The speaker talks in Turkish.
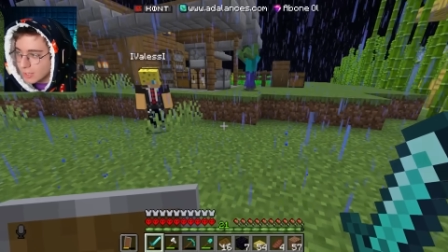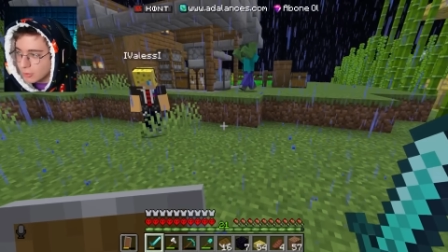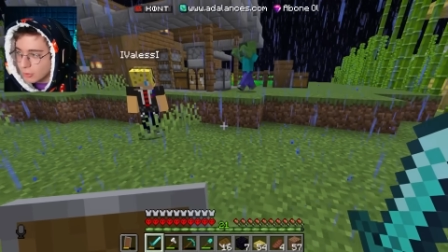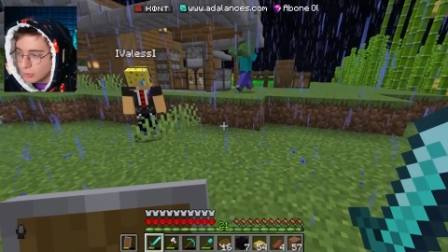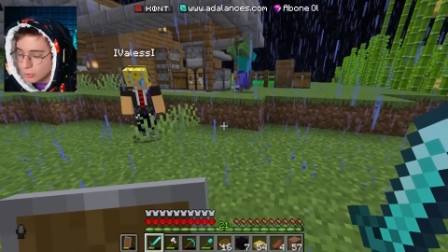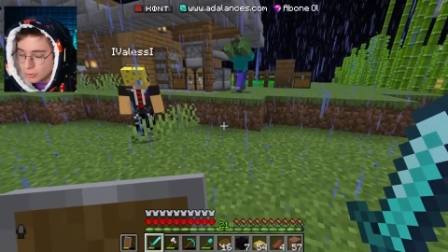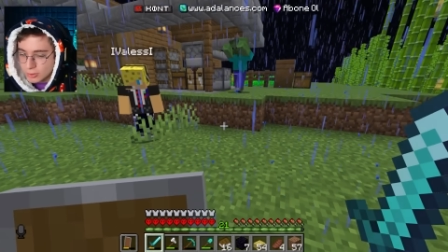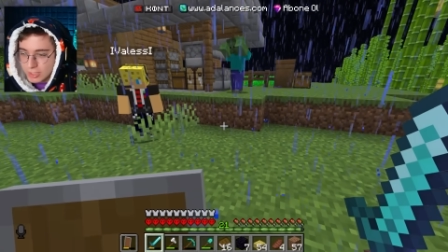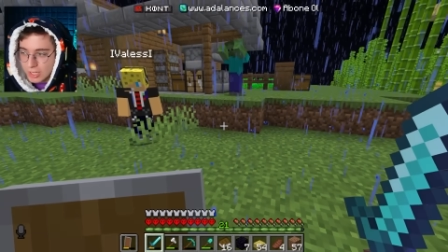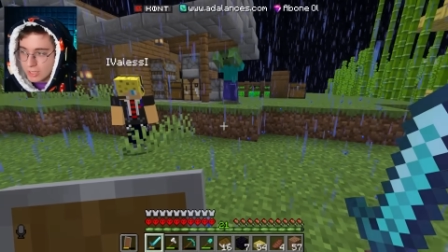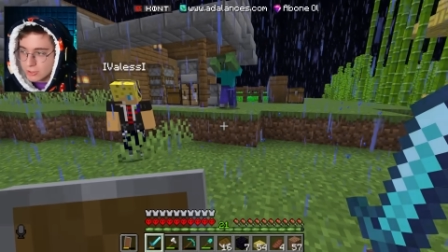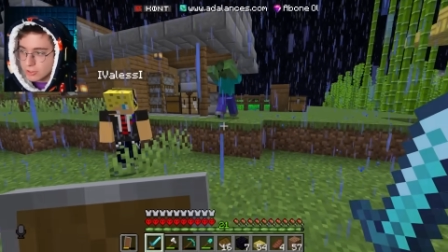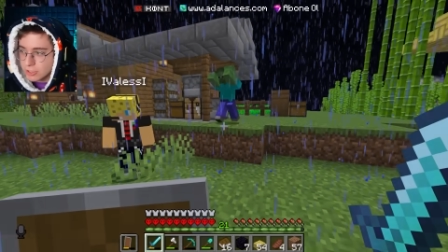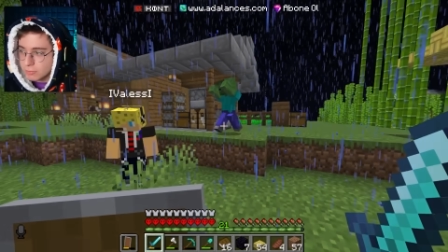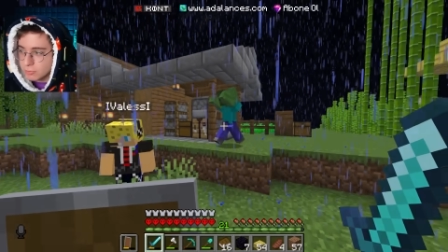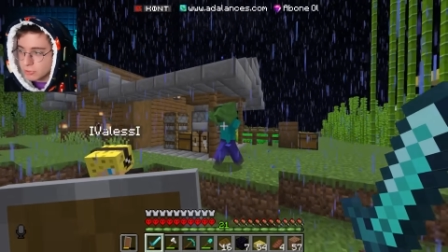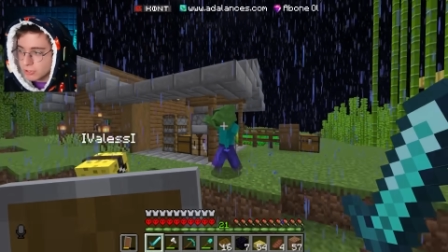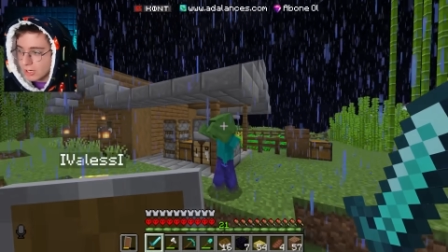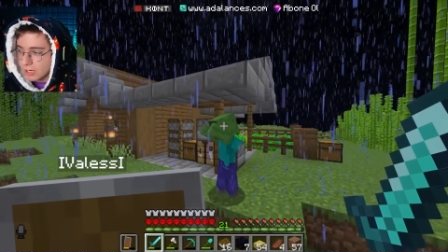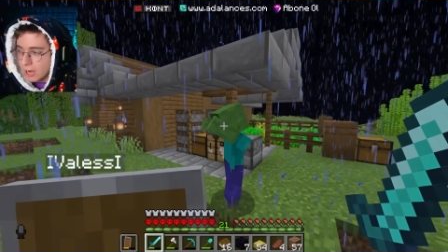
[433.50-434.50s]

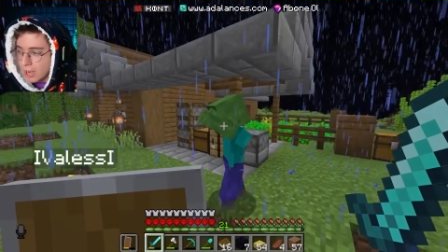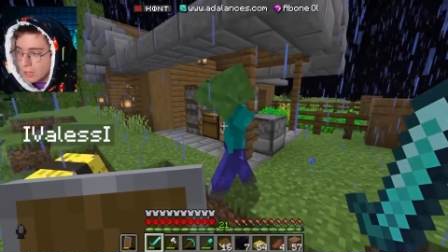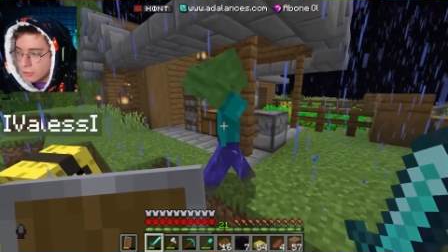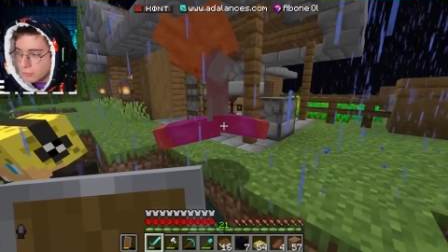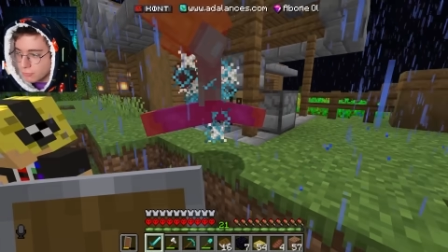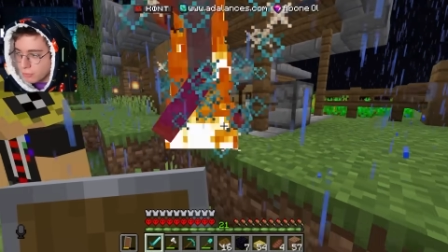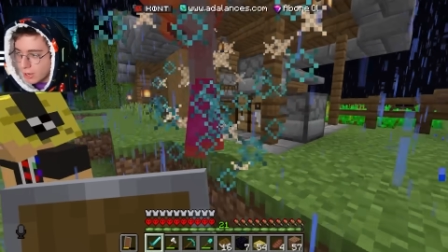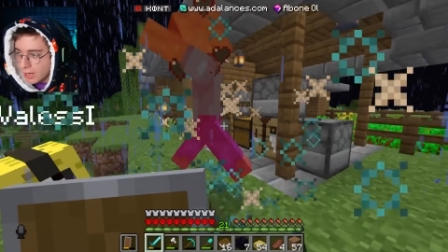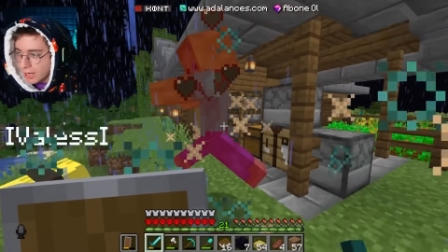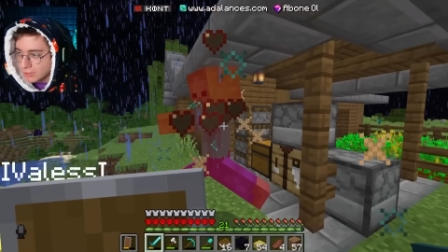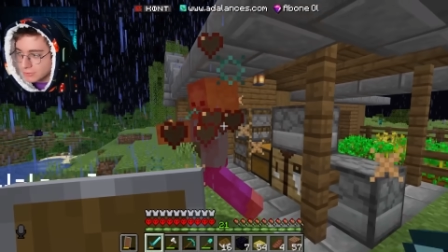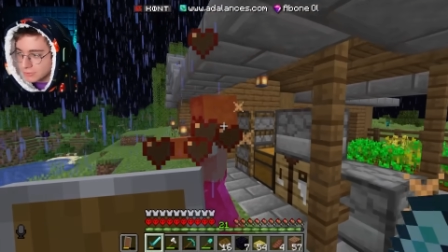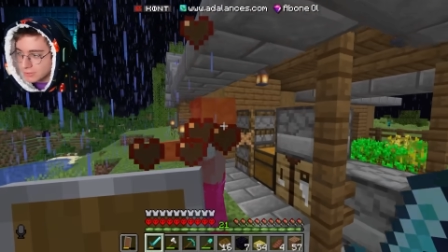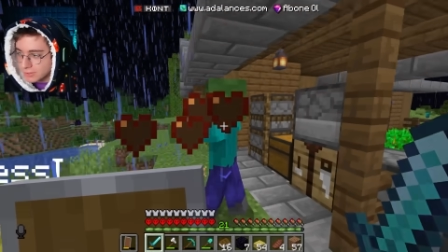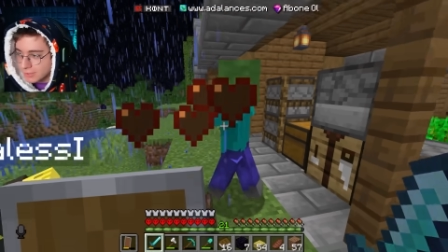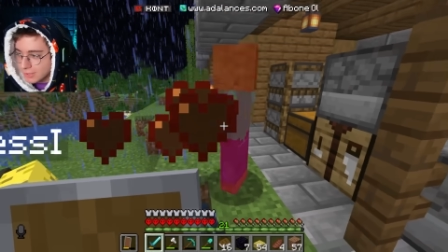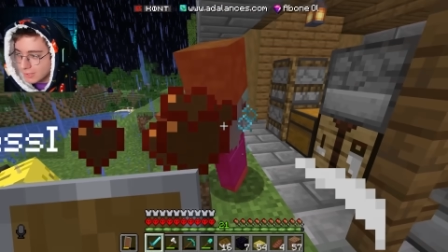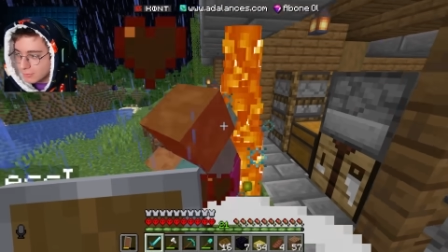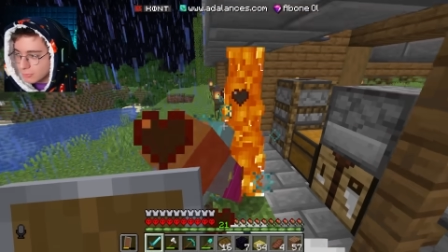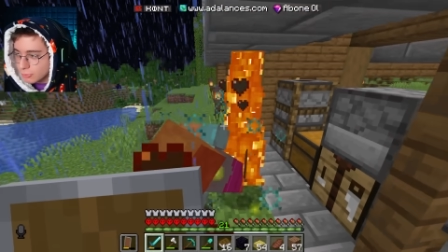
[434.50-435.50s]
göstereceğim bir şey. Hayır
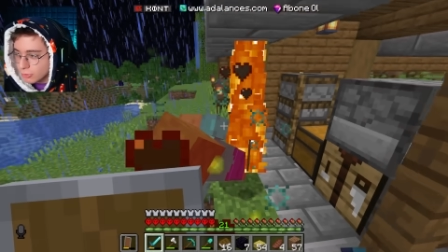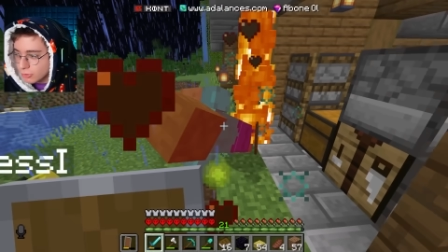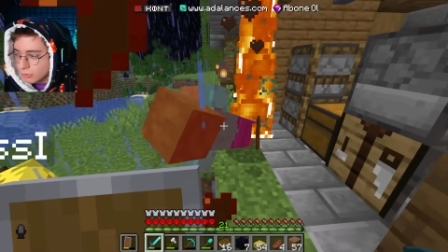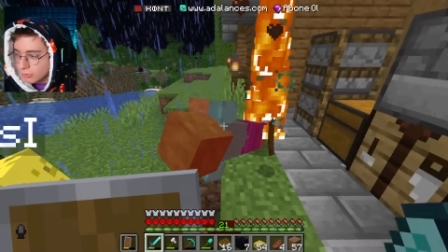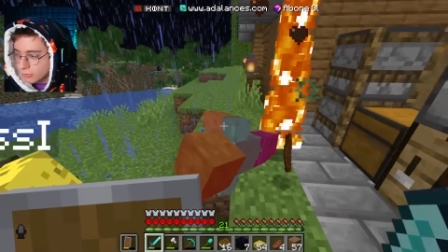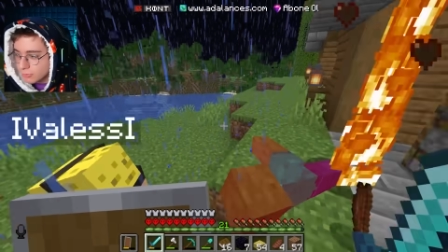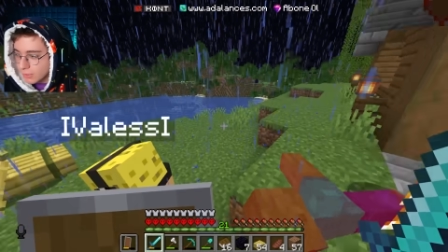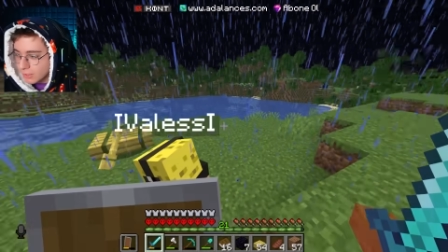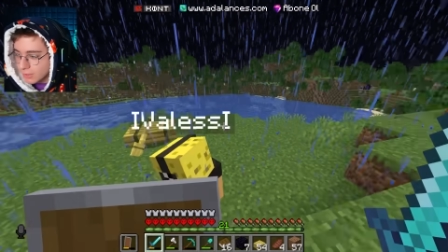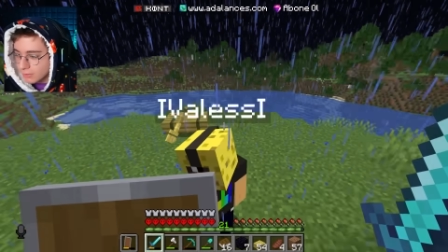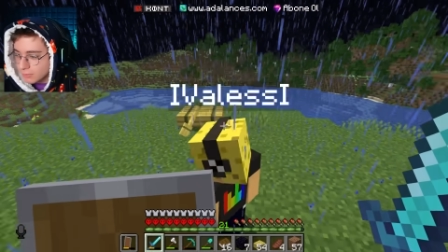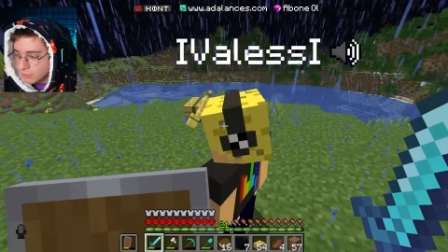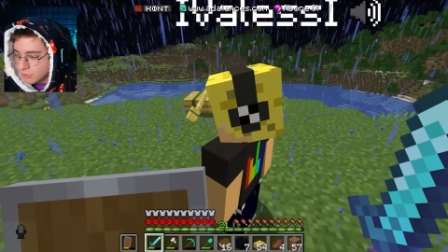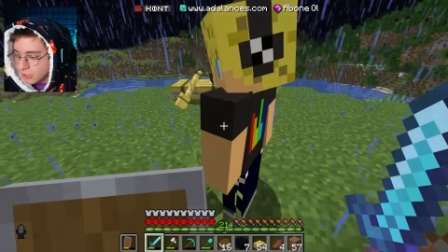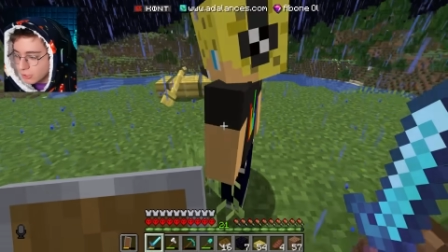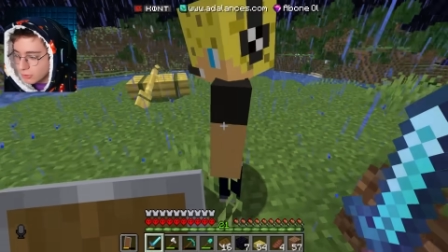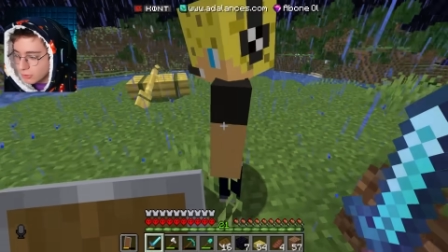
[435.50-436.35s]
Vales. Dur bak bir şey